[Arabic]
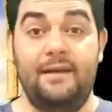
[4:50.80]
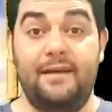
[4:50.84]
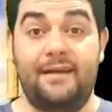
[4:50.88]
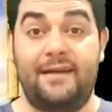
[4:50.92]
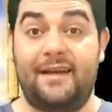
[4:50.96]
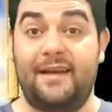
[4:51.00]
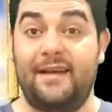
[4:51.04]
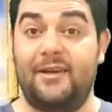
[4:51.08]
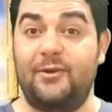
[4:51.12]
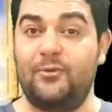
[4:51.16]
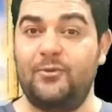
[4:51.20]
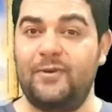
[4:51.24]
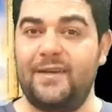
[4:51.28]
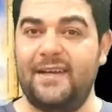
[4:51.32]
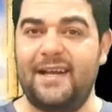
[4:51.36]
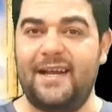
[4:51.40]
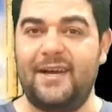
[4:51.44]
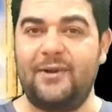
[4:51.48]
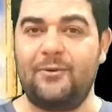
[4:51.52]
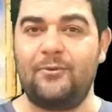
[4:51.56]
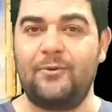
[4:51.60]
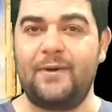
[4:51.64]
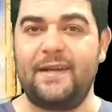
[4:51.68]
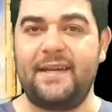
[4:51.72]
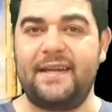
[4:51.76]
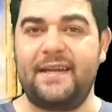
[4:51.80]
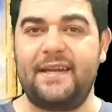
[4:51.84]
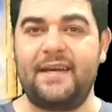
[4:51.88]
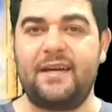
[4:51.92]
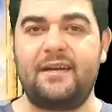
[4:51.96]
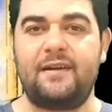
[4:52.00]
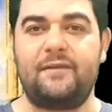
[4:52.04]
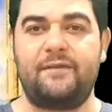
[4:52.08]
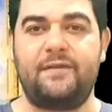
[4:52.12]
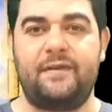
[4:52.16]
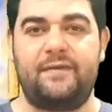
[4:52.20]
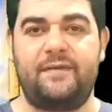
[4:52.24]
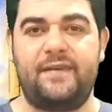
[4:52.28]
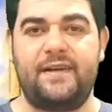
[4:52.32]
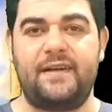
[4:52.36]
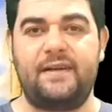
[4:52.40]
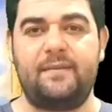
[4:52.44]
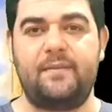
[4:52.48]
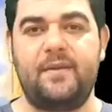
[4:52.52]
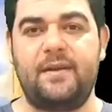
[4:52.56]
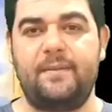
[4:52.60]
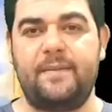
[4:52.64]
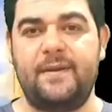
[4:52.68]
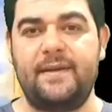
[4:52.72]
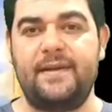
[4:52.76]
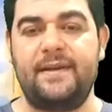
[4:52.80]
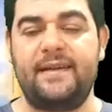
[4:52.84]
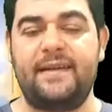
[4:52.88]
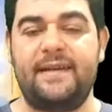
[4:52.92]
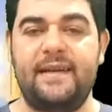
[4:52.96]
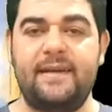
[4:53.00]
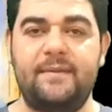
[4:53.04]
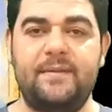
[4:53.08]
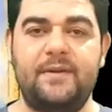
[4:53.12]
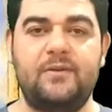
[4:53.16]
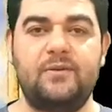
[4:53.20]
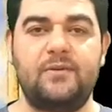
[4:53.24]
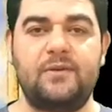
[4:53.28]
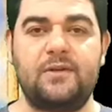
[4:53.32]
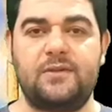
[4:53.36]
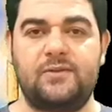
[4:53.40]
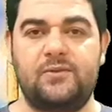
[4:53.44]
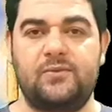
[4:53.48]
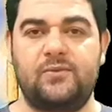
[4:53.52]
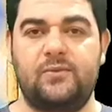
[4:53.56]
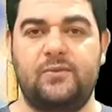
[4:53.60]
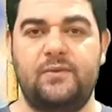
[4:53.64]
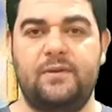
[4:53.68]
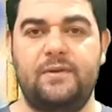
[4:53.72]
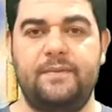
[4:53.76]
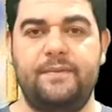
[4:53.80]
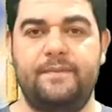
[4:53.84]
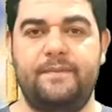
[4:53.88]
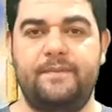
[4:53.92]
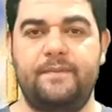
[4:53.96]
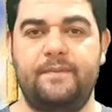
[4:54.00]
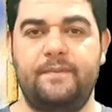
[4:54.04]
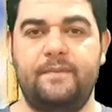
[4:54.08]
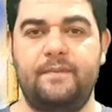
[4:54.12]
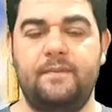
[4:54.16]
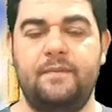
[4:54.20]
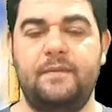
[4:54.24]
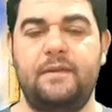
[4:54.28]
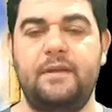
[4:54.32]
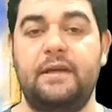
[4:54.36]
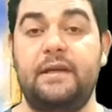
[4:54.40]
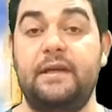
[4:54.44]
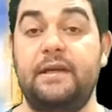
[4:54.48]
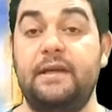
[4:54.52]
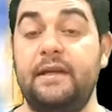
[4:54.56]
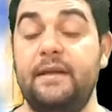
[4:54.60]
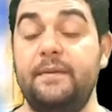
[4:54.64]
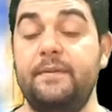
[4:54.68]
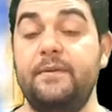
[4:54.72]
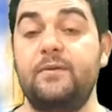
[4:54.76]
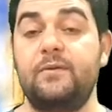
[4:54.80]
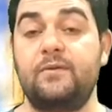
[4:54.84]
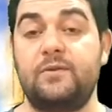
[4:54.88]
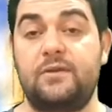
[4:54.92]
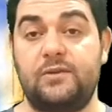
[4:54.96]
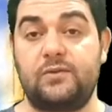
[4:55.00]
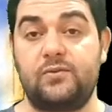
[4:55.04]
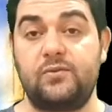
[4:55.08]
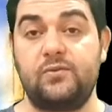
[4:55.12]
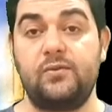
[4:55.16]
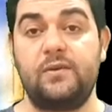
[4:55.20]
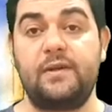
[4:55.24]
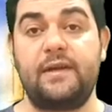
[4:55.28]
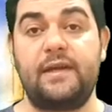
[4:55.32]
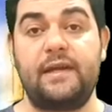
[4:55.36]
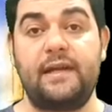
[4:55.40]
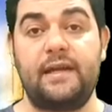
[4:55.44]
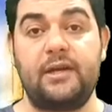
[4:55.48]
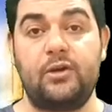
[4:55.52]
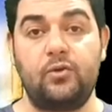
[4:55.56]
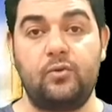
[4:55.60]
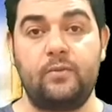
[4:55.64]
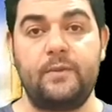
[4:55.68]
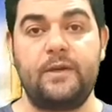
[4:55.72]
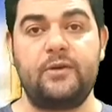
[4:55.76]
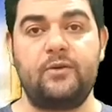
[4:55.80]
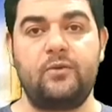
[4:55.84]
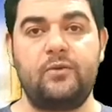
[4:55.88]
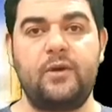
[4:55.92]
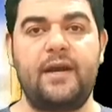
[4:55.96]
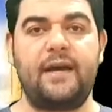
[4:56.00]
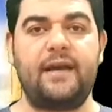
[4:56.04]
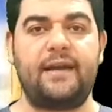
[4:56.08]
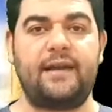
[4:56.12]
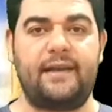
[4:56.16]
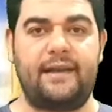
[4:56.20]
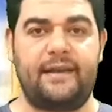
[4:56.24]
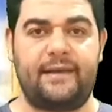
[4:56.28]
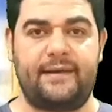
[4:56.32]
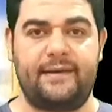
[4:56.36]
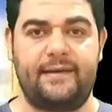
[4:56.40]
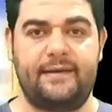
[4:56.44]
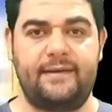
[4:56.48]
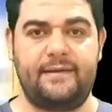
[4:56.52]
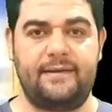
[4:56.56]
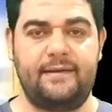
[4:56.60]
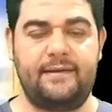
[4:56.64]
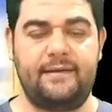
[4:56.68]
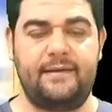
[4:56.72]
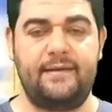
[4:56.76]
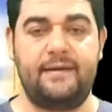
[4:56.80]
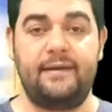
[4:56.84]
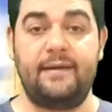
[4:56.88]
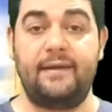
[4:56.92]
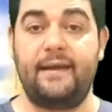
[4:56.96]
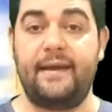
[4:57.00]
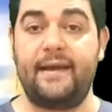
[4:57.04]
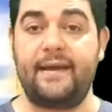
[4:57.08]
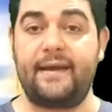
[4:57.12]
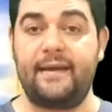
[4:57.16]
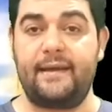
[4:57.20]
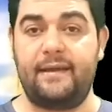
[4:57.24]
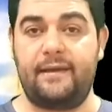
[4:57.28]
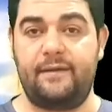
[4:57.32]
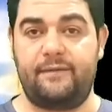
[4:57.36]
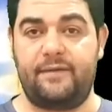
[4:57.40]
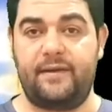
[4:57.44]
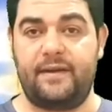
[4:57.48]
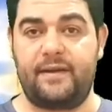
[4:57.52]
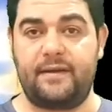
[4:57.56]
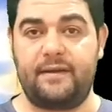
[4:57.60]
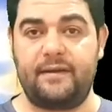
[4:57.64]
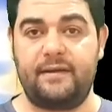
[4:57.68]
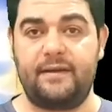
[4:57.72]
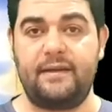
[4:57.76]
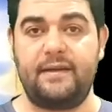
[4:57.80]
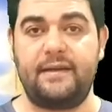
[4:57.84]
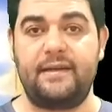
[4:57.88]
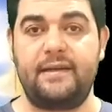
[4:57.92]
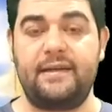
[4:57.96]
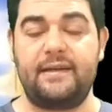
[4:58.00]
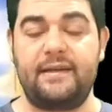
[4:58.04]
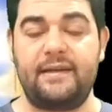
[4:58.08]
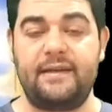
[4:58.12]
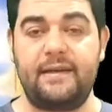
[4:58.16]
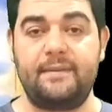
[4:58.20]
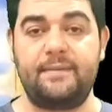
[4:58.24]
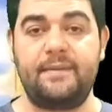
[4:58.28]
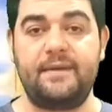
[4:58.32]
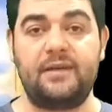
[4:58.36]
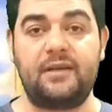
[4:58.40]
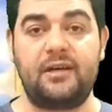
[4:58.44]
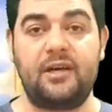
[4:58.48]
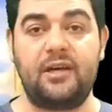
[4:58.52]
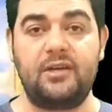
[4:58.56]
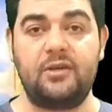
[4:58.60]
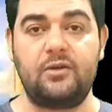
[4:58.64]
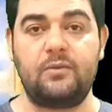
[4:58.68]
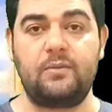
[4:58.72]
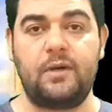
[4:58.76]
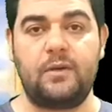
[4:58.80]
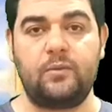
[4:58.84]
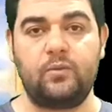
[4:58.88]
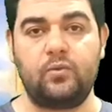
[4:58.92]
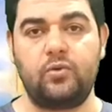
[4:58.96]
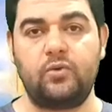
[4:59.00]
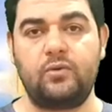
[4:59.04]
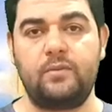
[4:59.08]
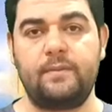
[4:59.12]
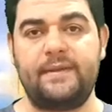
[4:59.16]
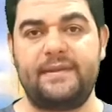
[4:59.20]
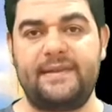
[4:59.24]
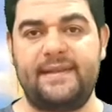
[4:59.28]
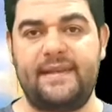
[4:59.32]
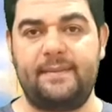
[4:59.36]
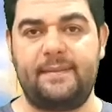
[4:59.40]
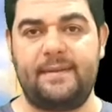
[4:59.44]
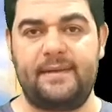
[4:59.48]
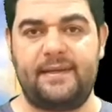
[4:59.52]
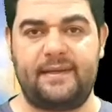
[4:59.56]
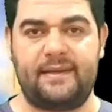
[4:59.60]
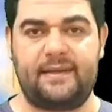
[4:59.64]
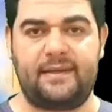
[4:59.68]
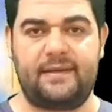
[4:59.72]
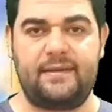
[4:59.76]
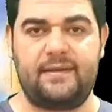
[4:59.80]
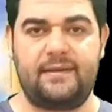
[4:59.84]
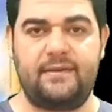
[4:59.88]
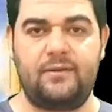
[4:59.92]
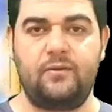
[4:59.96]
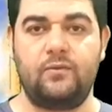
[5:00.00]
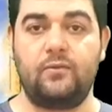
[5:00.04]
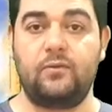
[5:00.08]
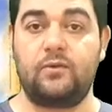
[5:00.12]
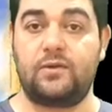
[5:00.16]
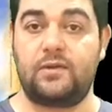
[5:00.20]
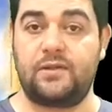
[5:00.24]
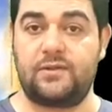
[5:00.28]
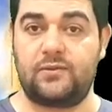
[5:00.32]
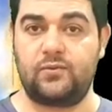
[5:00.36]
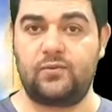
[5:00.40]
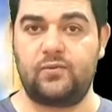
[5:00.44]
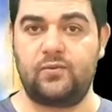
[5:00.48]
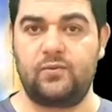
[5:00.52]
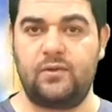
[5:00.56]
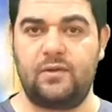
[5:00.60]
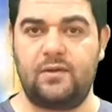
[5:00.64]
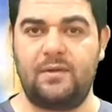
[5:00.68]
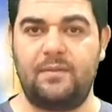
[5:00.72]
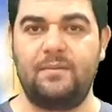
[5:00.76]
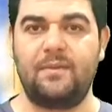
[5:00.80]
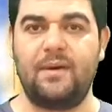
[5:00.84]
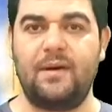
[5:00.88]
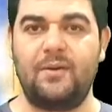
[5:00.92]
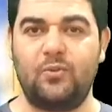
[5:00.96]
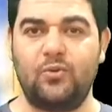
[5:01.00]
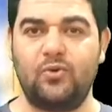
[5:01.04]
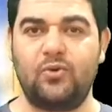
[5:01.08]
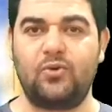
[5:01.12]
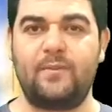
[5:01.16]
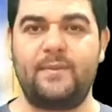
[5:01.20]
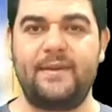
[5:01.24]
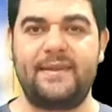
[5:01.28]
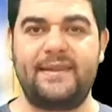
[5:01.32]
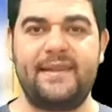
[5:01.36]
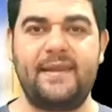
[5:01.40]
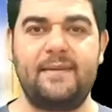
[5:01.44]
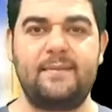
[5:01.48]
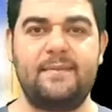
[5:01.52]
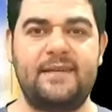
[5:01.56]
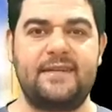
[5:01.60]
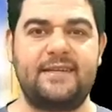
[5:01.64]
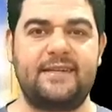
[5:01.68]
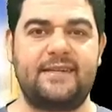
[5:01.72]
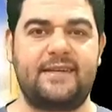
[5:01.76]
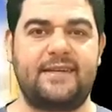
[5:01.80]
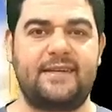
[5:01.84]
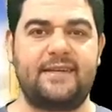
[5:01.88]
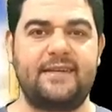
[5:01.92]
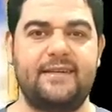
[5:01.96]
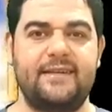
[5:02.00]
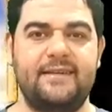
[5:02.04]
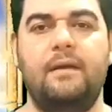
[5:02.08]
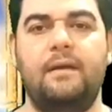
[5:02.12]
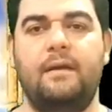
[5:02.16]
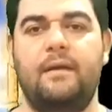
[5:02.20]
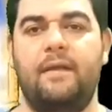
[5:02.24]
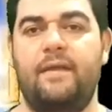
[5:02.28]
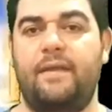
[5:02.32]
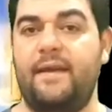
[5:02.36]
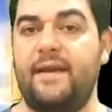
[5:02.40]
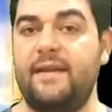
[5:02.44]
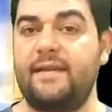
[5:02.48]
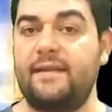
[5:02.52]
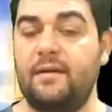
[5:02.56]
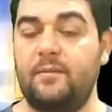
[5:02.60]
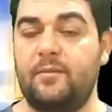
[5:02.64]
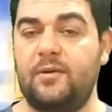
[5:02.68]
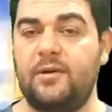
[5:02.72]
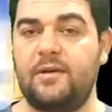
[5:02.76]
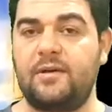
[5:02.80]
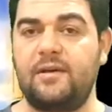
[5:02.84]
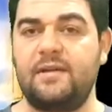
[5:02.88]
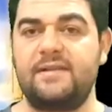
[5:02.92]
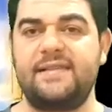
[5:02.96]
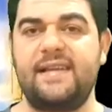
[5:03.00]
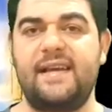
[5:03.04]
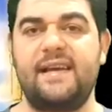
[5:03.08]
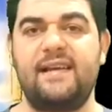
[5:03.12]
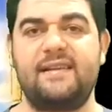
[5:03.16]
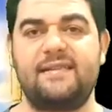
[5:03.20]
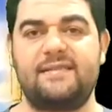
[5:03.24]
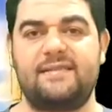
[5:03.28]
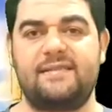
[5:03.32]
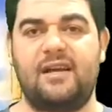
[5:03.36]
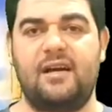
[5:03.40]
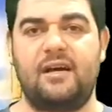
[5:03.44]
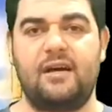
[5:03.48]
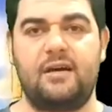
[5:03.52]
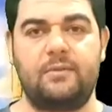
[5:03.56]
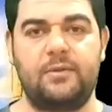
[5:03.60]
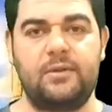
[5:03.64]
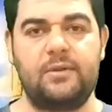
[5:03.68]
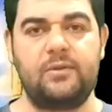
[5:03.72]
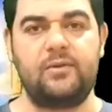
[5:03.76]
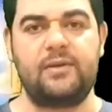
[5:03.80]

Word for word: خلونا الأول نعرف الفرق ما بين النبي والرسول النبي والرسول كلاهما يوحى إليه لكن الفرق إن النبي غير مأمور بالتبليغ والرسول مأمور بالتبليغ ذات مرة سأل الصحابي